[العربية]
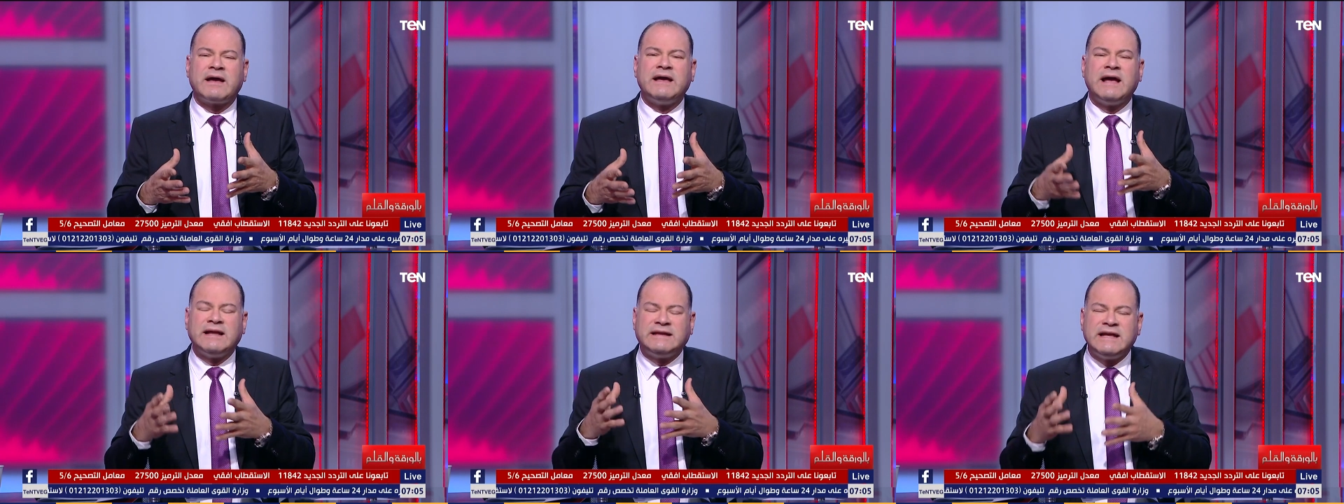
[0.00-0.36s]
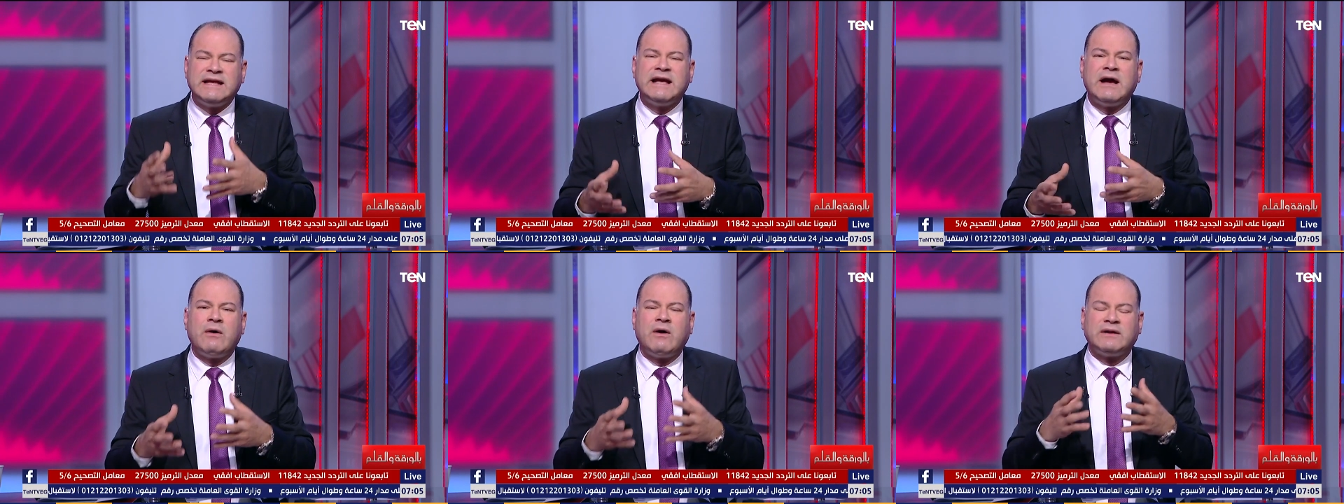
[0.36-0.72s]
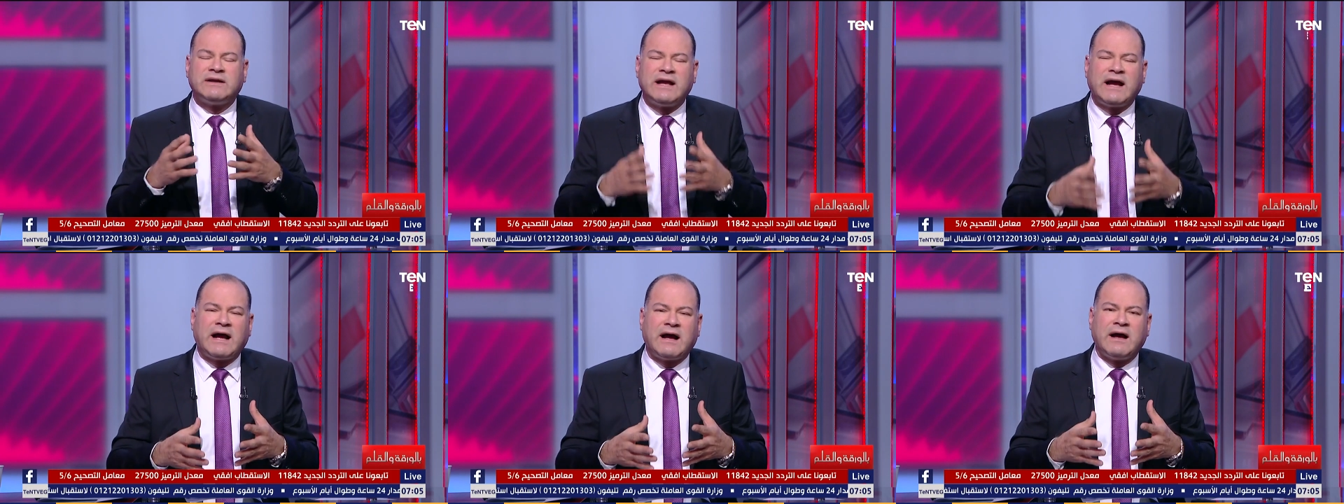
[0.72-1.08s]
قيادية
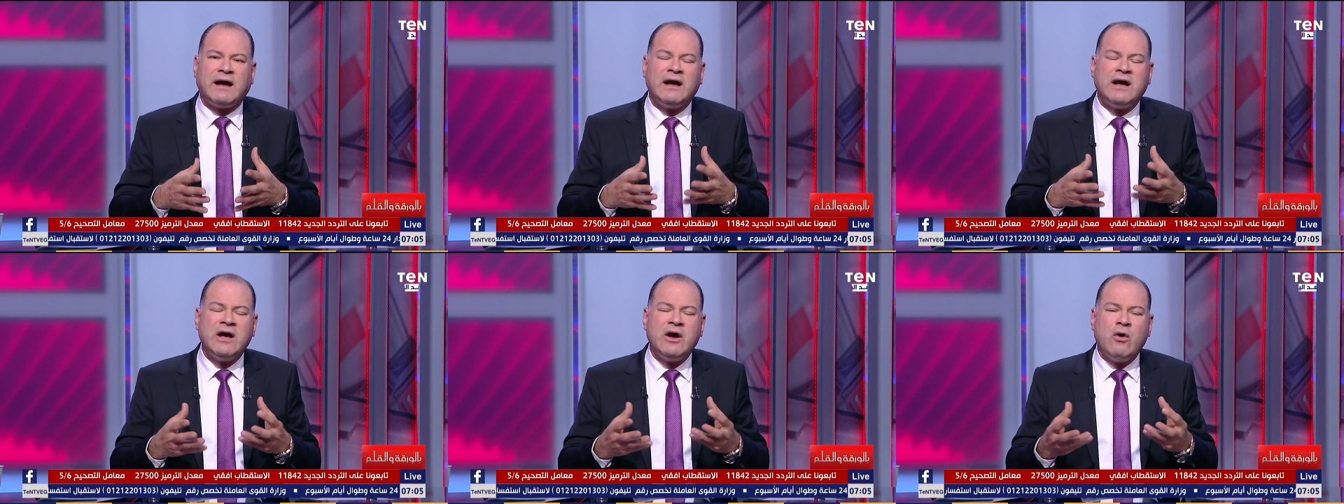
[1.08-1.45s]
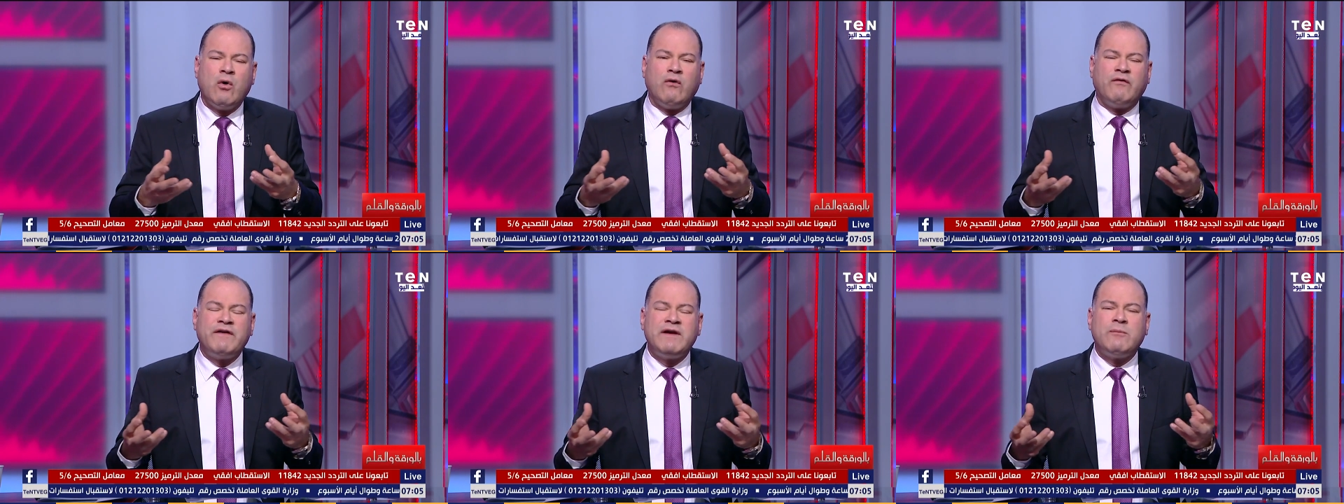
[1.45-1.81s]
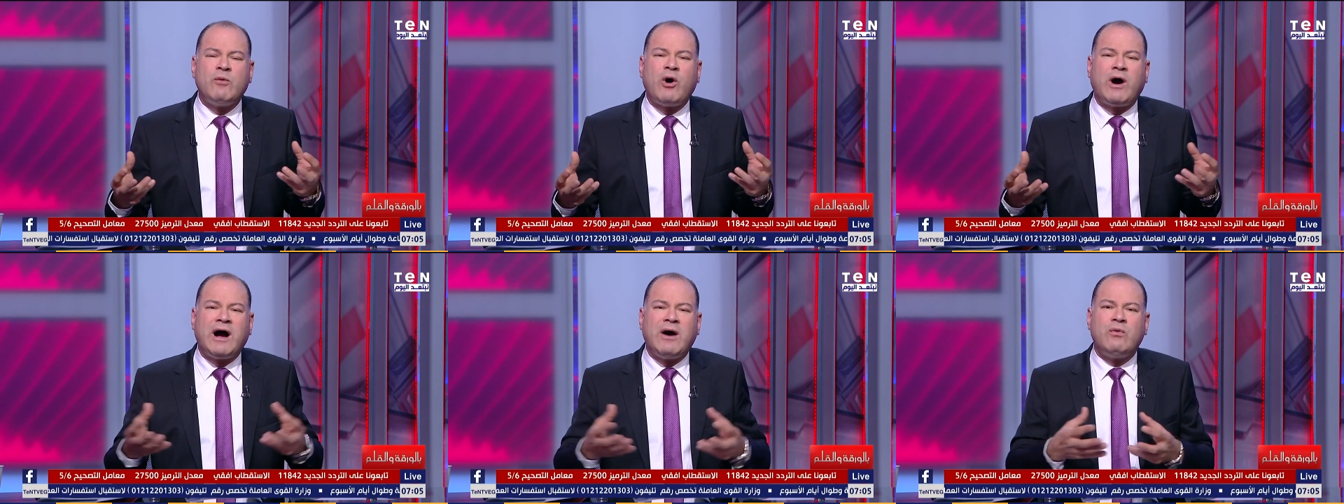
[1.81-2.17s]
واضحة وفي
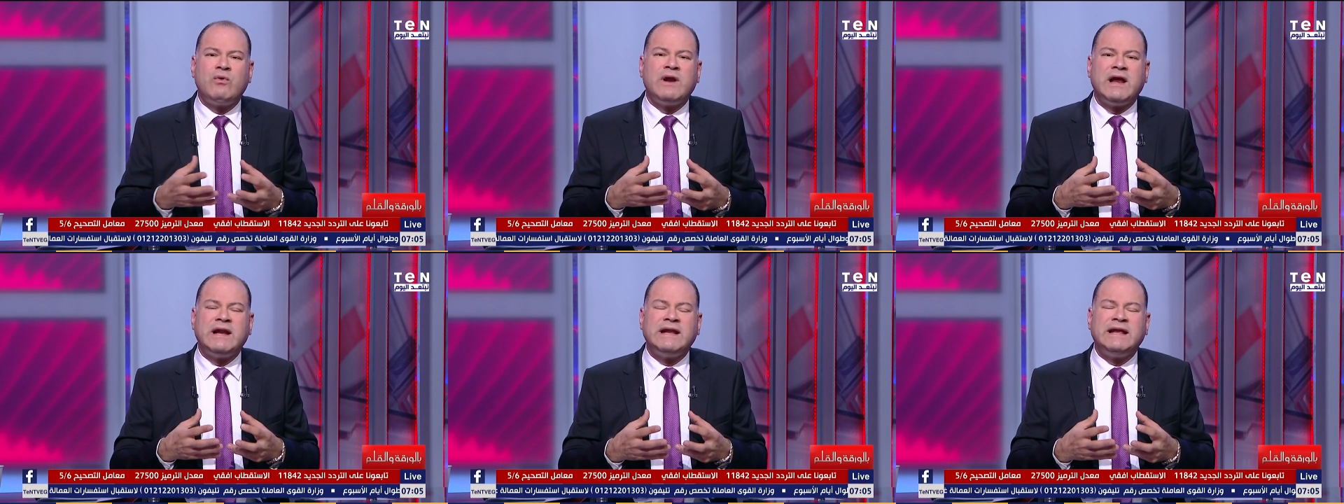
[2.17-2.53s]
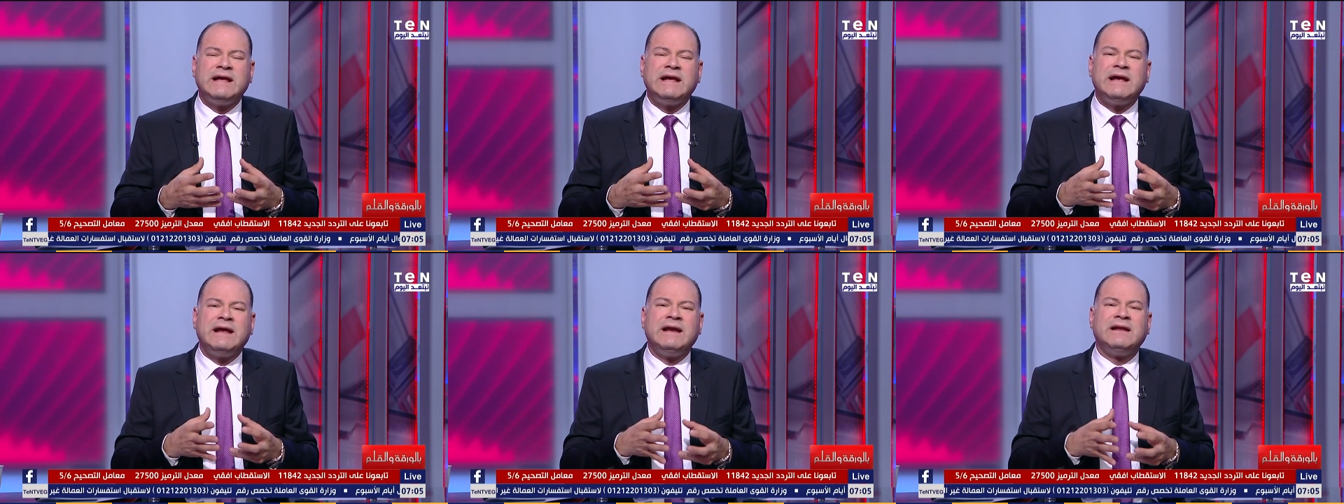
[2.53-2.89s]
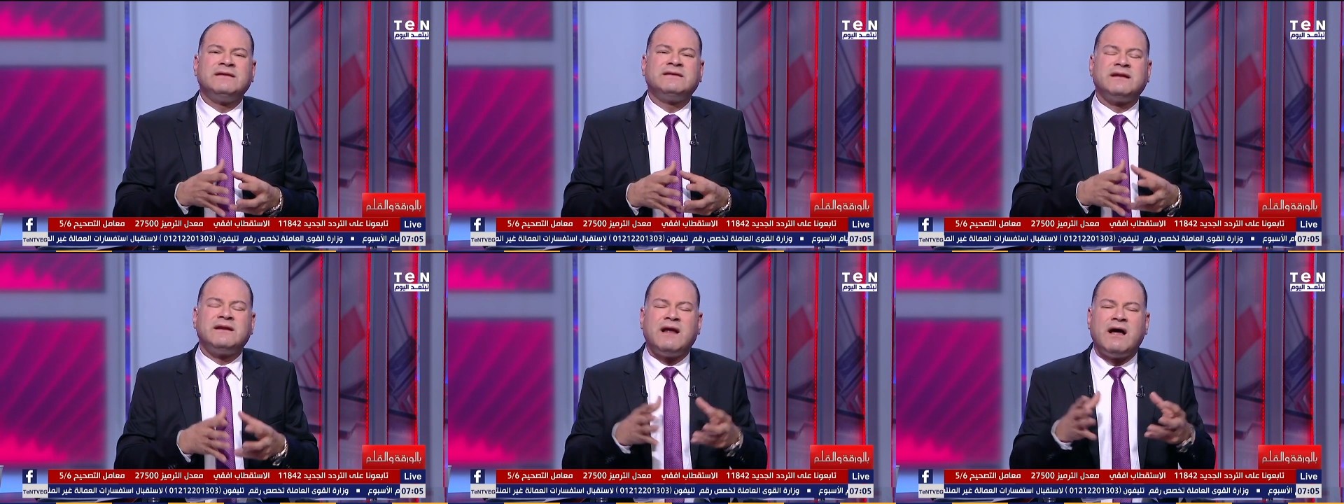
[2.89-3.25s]
محاولة
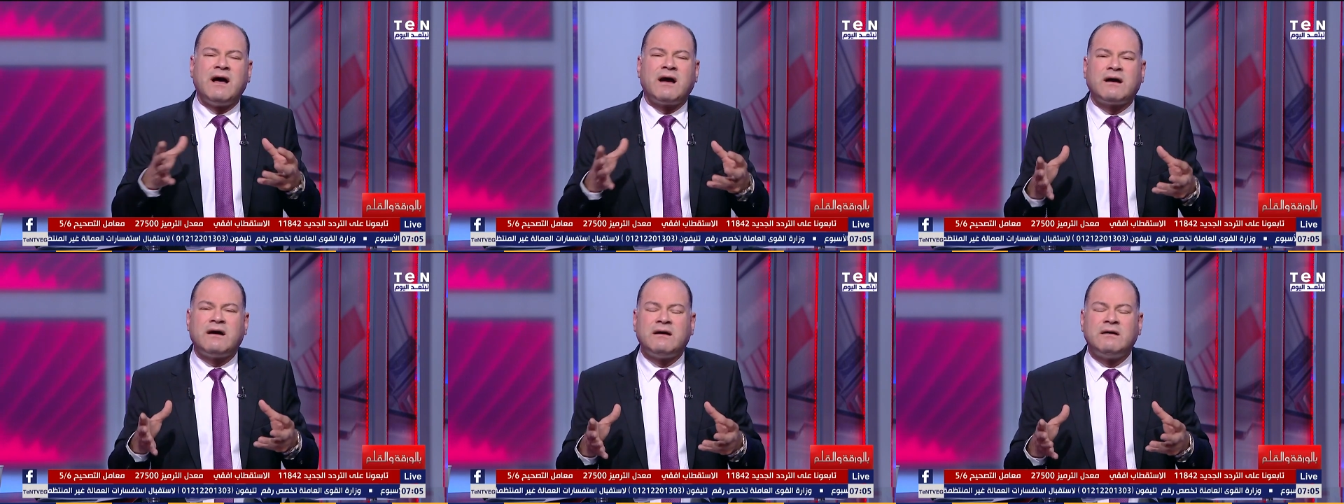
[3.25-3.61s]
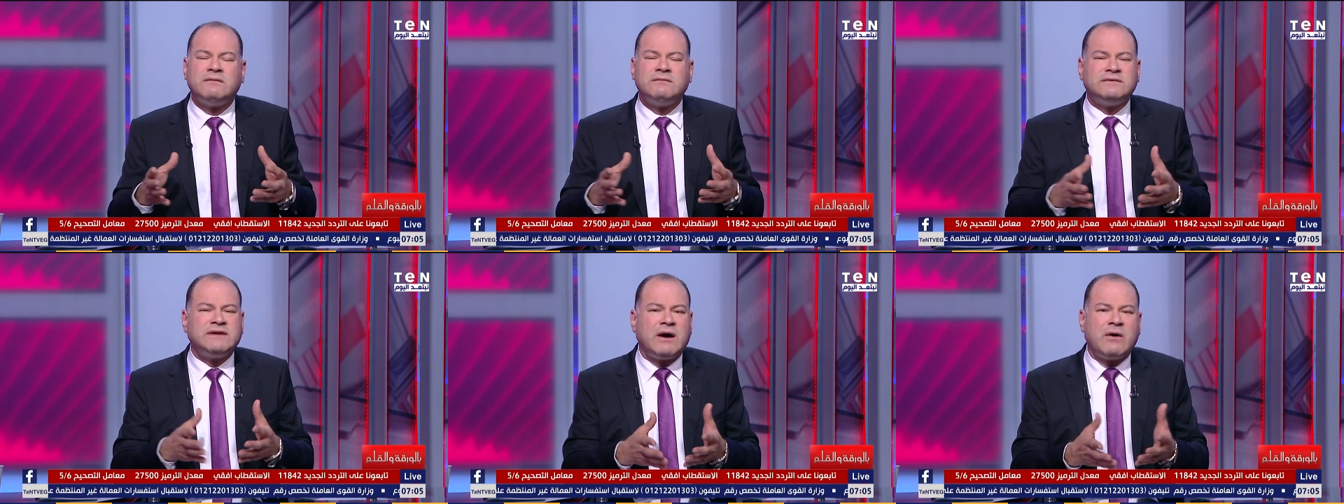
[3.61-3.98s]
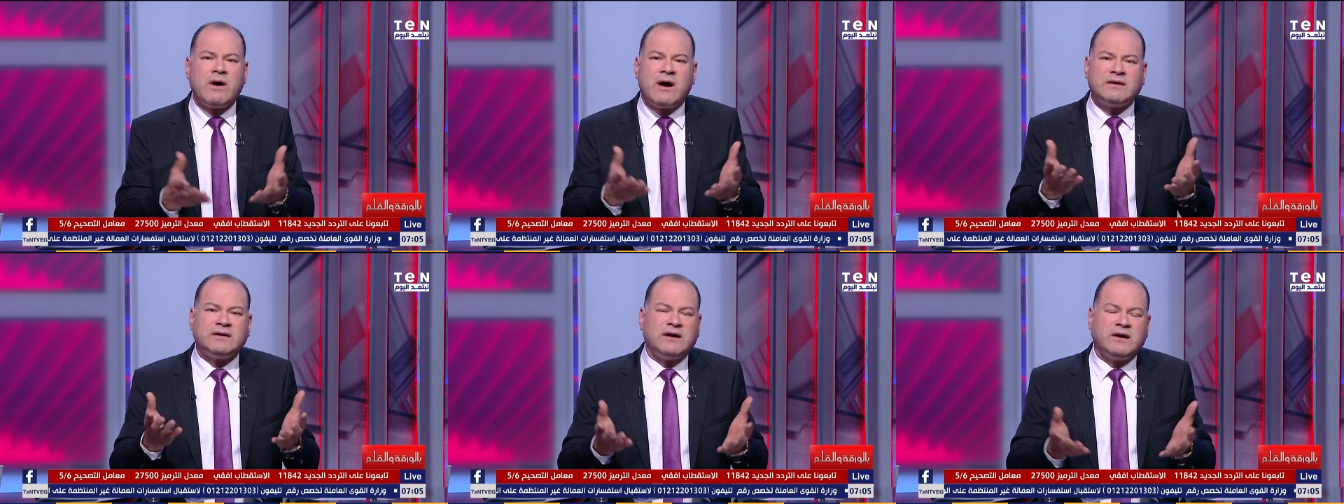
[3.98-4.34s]
للانطلاق ده
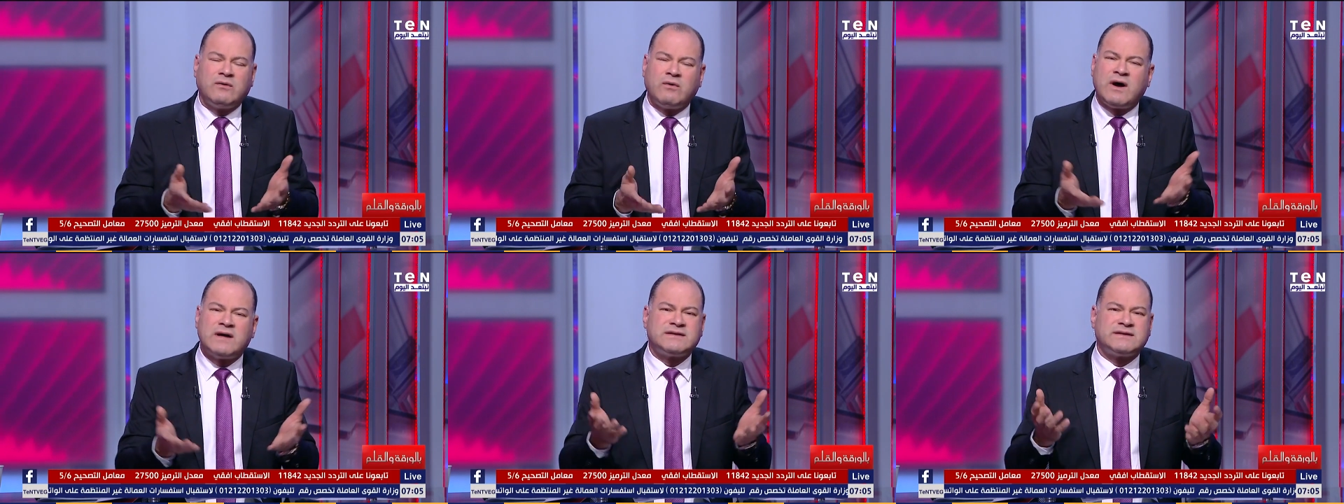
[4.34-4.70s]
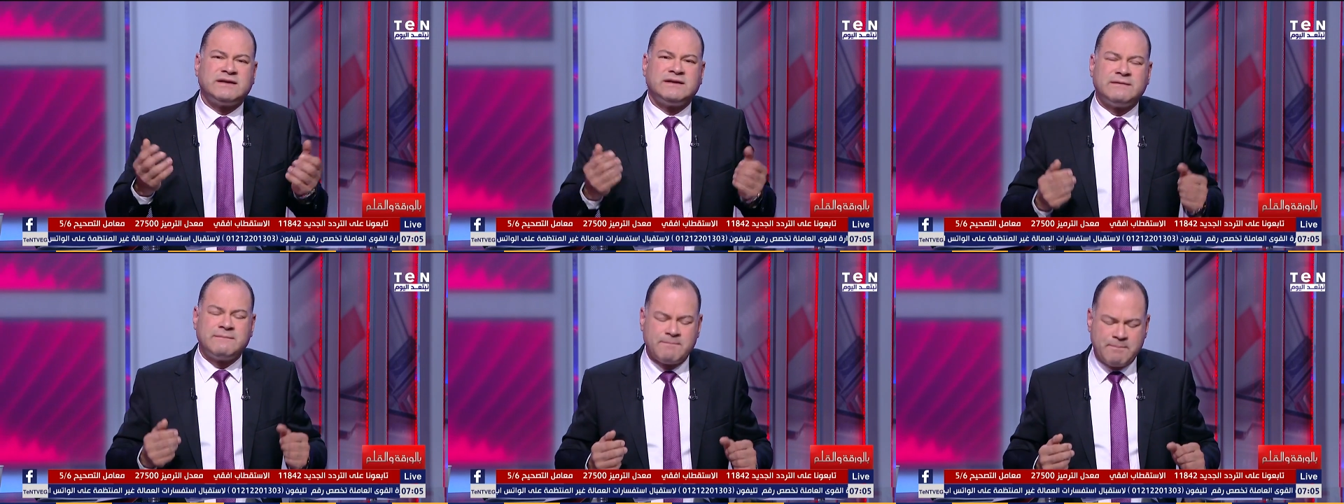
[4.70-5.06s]
واضح واصل